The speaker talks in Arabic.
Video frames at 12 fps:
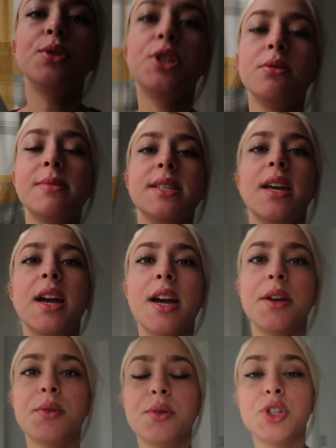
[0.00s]
كلشي
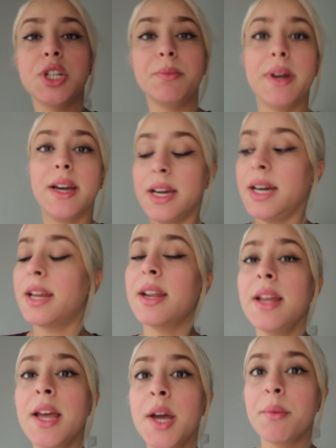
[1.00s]
مزيان كلشي بخير
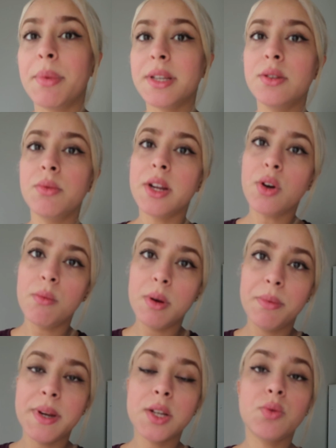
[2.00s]
بغيت نوريكم
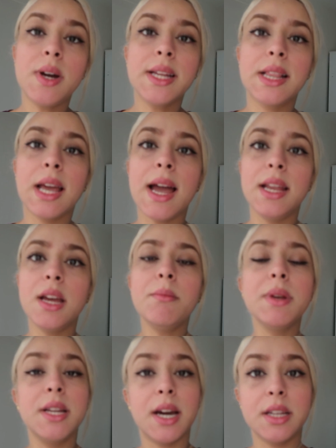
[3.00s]
البنات واحد
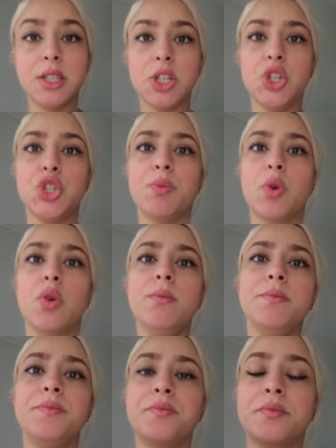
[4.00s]
القلم اللي غادي
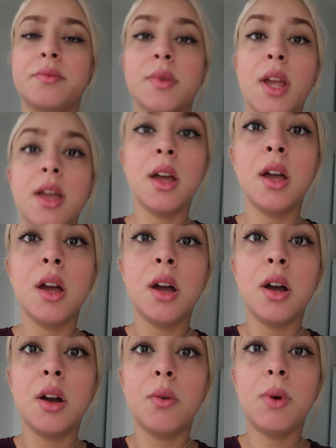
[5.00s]
يعجبكم
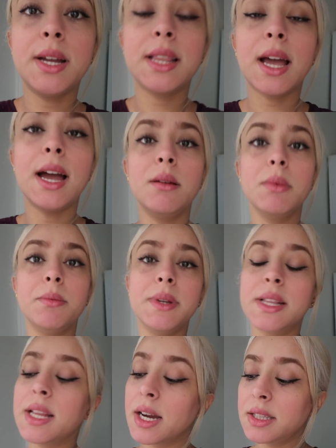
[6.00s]
واحد القلم
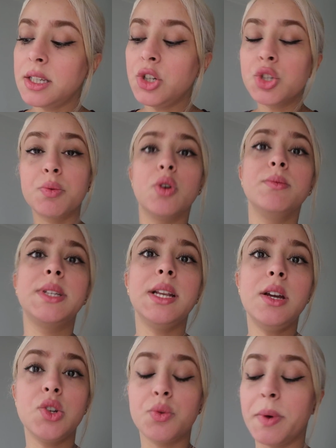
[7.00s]
البنات اللي غادي يعجبكم
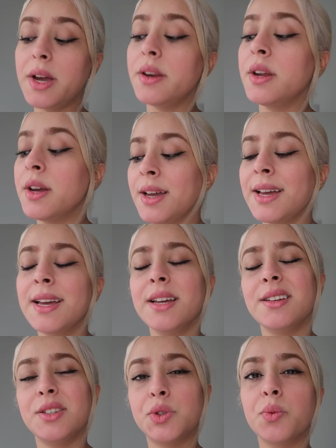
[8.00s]
ديال الحجبان
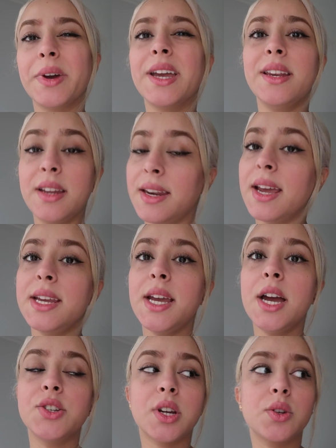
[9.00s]
زوين انا
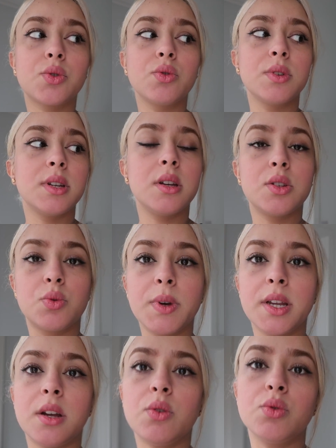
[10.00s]
اي حاجه كتكون آه،
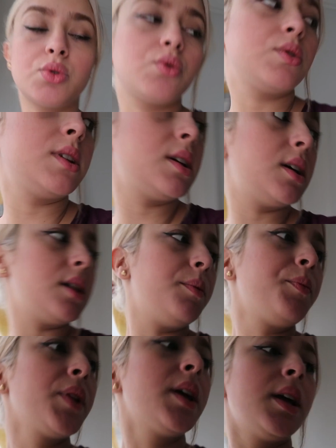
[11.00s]
زوينه وتكون آه،
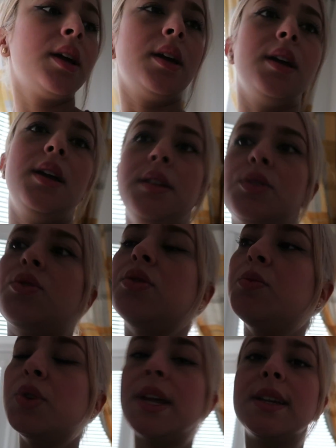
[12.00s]
يعني
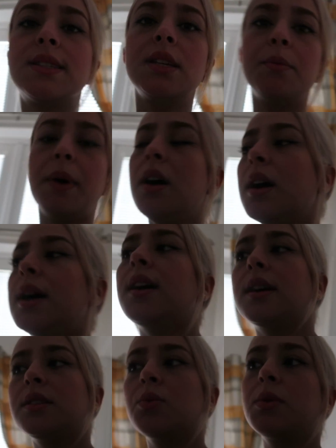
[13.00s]
تكون مناسبه
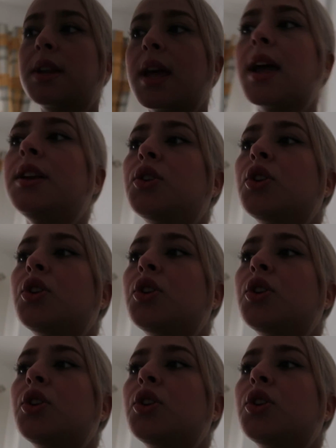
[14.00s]
غادي نوريها